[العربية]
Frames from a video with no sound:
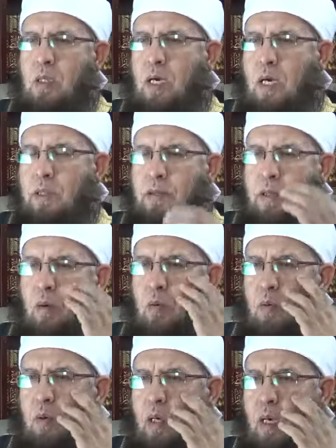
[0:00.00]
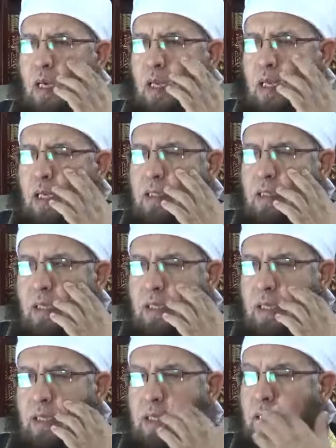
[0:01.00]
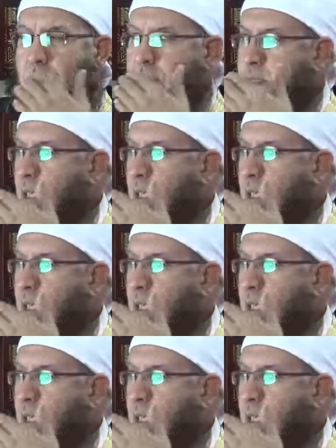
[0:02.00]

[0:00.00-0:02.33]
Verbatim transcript: خده آه، الأيسر يعني إذا